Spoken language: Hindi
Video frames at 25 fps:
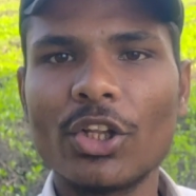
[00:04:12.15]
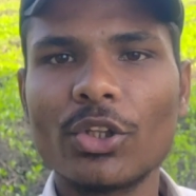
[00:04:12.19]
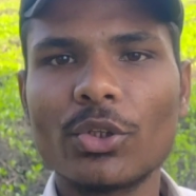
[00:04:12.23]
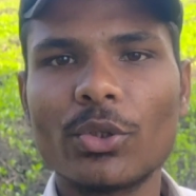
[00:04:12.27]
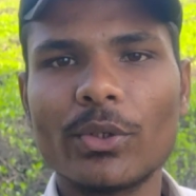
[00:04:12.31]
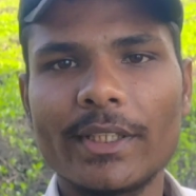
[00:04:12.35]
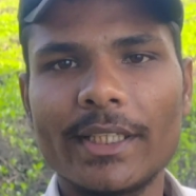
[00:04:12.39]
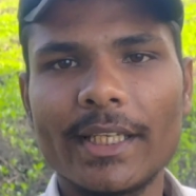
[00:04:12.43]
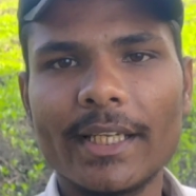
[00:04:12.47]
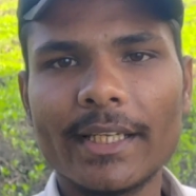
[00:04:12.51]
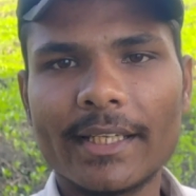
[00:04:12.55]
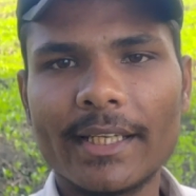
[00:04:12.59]

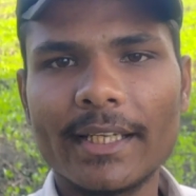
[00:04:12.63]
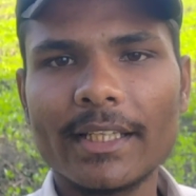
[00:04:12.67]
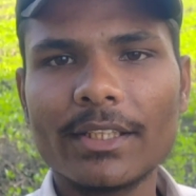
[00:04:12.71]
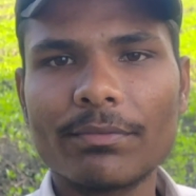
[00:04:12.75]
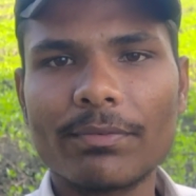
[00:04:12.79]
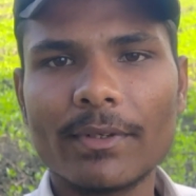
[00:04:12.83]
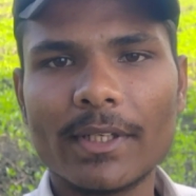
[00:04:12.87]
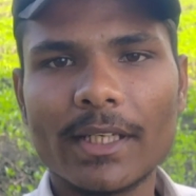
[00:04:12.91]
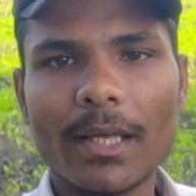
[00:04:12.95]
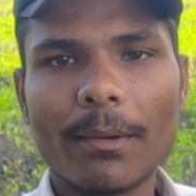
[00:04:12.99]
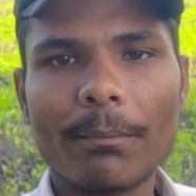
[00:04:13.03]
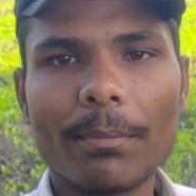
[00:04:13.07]
तो ये खेत
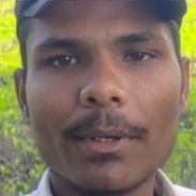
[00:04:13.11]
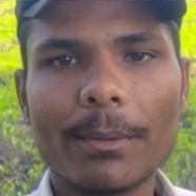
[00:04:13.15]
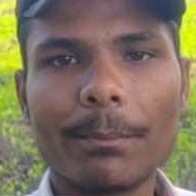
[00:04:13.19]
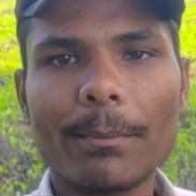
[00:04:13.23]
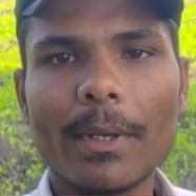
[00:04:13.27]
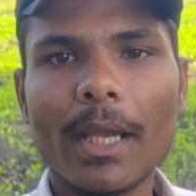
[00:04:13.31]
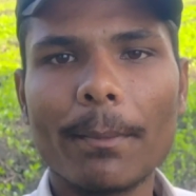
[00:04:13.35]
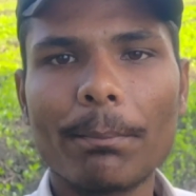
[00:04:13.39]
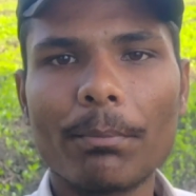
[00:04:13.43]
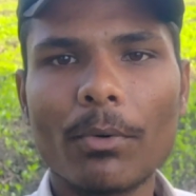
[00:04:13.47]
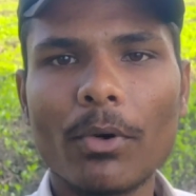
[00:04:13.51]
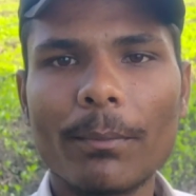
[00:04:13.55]
फटाफट
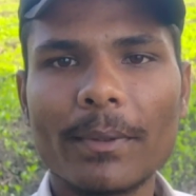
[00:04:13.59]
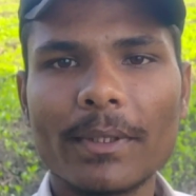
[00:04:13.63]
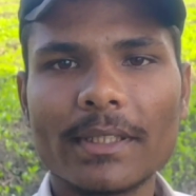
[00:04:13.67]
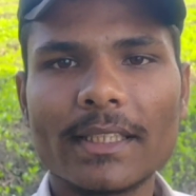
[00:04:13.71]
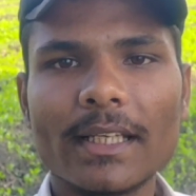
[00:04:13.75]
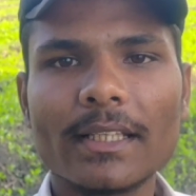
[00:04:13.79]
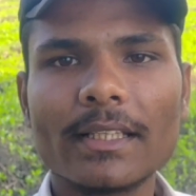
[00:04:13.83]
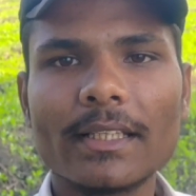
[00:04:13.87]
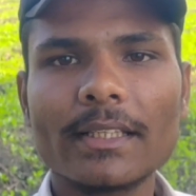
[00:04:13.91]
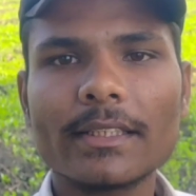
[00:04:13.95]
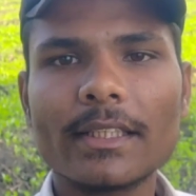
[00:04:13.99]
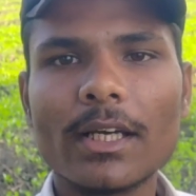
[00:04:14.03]
मैं आपको
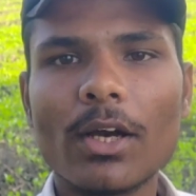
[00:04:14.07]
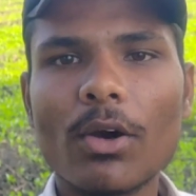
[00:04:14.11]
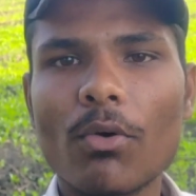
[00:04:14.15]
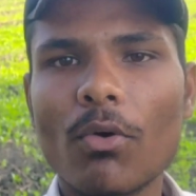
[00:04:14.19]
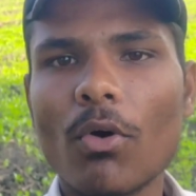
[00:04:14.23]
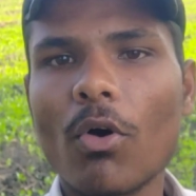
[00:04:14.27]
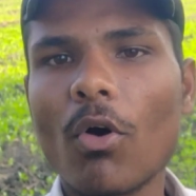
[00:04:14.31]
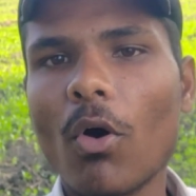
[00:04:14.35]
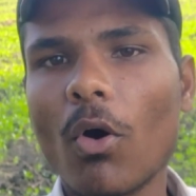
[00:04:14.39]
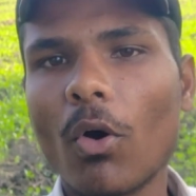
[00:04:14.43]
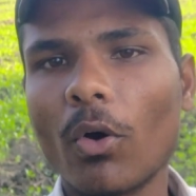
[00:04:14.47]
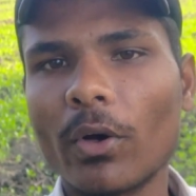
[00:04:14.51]
बता देता हूँ
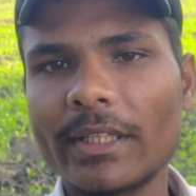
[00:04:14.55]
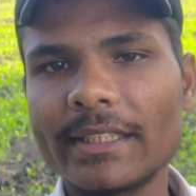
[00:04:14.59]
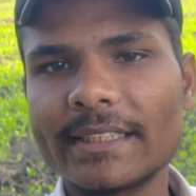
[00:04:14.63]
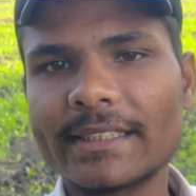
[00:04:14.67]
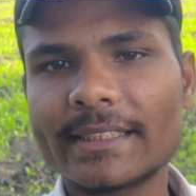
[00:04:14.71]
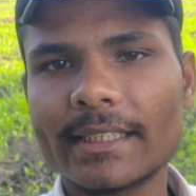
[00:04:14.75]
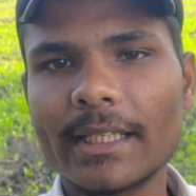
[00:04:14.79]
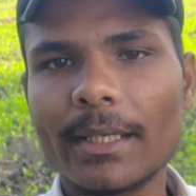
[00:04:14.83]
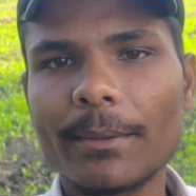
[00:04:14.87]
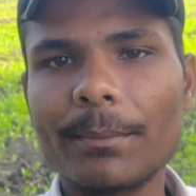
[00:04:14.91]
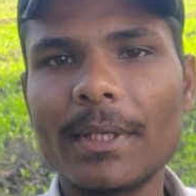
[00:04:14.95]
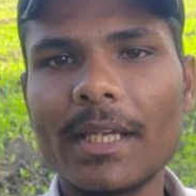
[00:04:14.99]
और
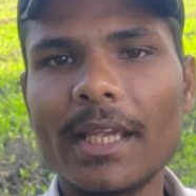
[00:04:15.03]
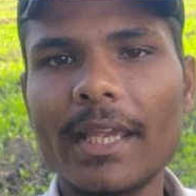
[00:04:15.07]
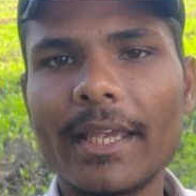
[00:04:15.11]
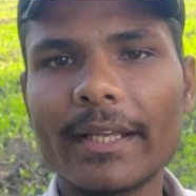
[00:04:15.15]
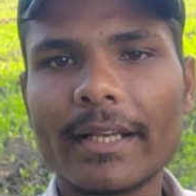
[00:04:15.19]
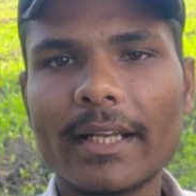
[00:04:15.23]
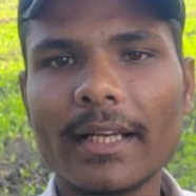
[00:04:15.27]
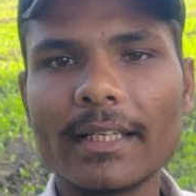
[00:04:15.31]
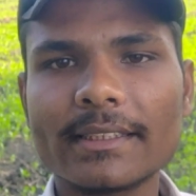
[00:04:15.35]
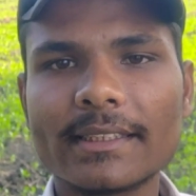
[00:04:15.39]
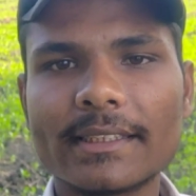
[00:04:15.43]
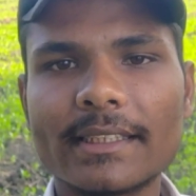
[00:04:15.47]
इसके भी
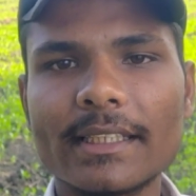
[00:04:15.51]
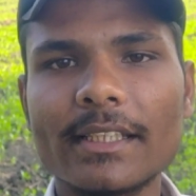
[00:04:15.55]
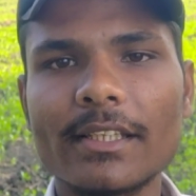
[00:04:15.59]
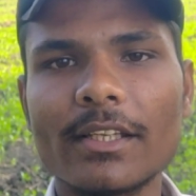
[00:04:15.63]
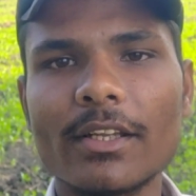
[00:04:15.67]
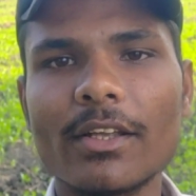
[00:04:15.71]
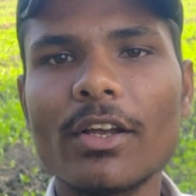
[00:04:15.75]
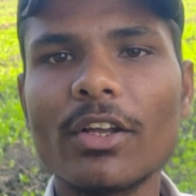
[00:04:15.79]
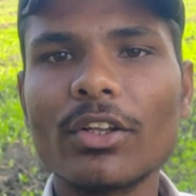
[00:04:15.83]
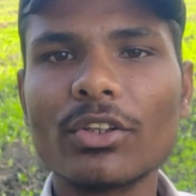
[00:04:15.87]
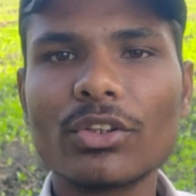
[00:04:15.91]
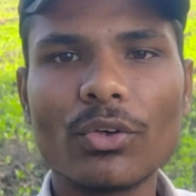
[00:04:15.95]
एक आध
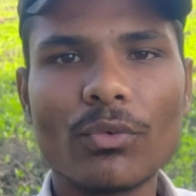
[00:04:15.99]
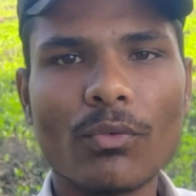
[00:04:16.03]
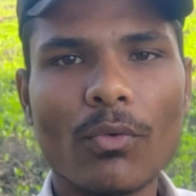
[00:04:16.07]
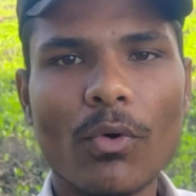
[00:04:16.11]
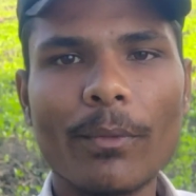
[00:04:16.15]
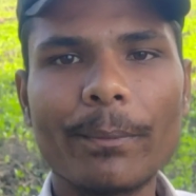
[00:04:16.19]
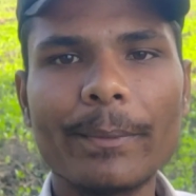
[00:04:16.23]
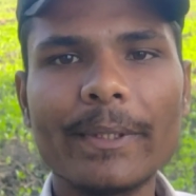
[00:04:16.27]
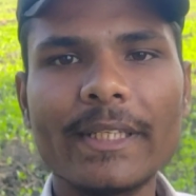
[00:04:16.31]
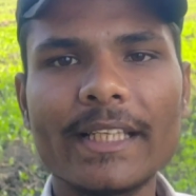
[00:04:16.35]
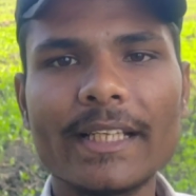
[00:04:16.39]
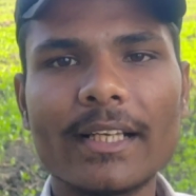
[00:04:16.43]
सीन तो
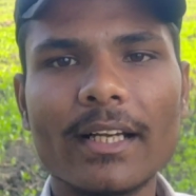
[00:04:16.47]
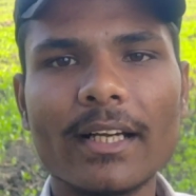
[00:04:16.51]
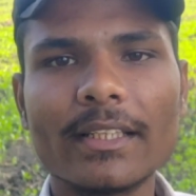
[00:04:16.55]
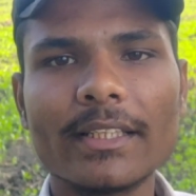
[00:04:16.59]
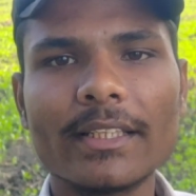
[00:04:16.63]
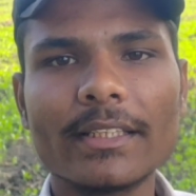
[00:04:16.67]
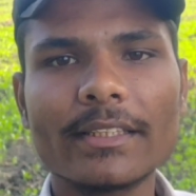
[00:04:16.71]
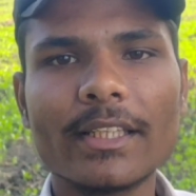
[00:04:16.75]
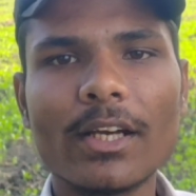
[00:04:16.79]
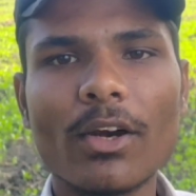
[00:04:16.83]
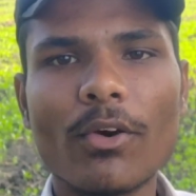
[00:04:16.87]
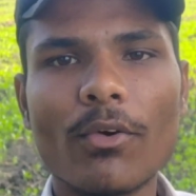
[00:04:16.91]
वो भी दिखा
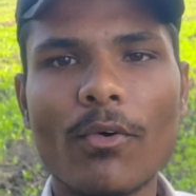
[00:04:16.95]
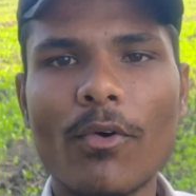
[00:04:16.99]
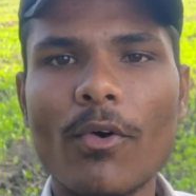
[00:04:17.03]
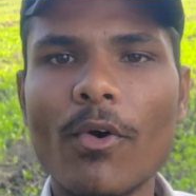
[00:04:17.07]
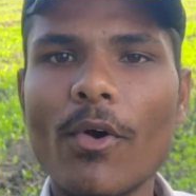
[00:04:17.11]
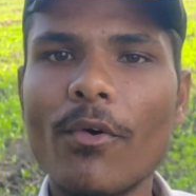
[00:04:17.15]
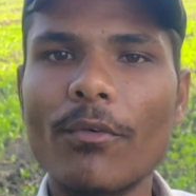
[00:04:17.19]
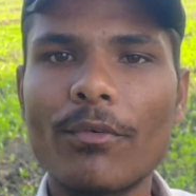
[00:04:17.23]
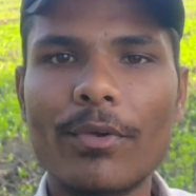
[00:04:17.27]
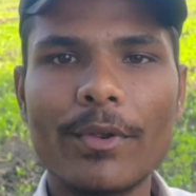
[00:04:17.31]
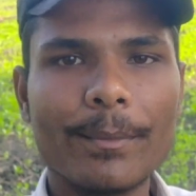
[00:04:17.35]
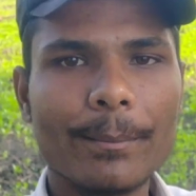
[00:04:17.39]
देता हूँ
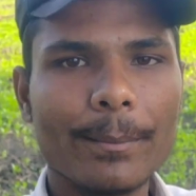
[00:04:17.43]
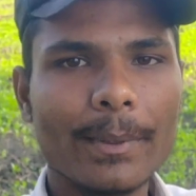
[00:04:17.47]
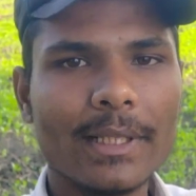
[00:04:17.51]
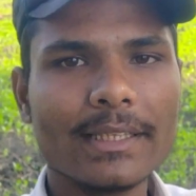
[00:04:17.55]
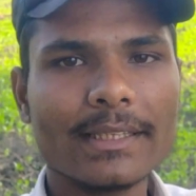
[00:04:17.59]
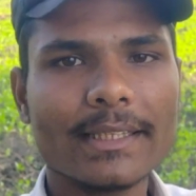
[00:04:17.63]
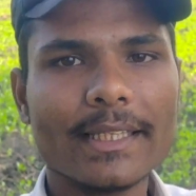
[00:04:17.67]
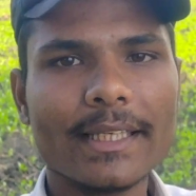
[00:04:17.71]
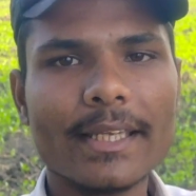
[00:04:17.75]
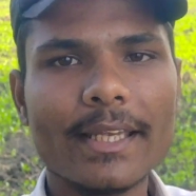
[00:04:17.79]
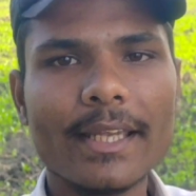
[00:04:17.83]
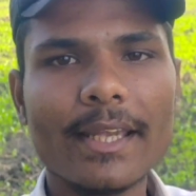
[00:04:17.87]
फिर
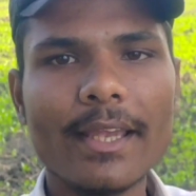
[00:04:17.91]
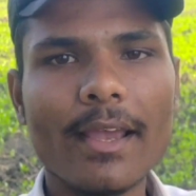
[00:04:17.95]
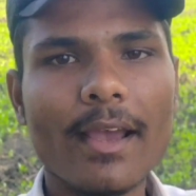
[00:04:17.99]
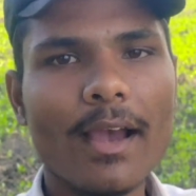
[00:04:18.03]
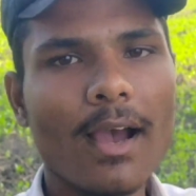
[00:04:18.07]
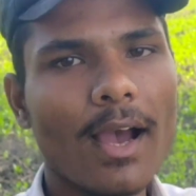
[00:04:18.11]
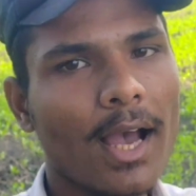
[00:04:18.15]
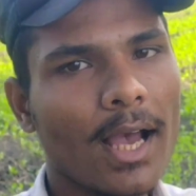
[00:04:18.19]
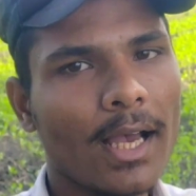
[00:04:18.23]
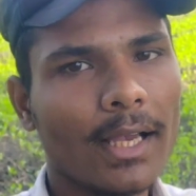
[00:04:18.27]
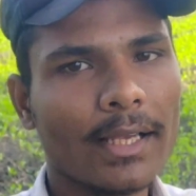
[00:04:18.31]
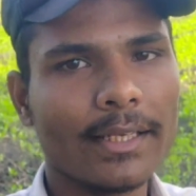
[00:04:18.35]
मिलते
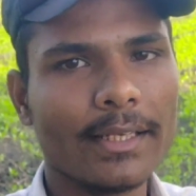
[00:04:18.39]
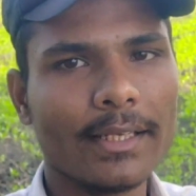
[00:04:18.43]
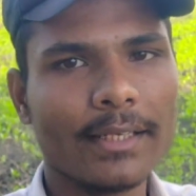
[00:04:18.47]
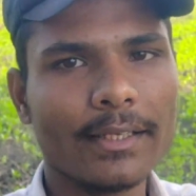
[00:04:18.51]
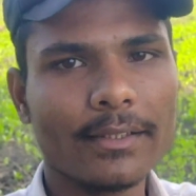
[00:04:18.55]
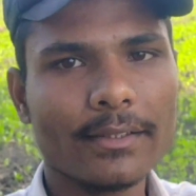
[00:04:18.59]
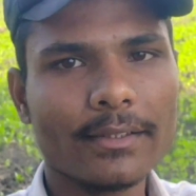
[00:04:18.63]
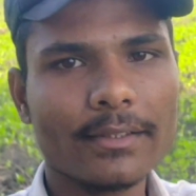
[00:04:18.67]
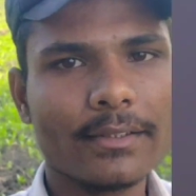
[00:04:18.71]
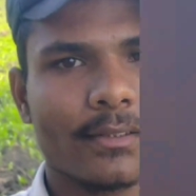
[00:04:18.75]
हैं आगे अब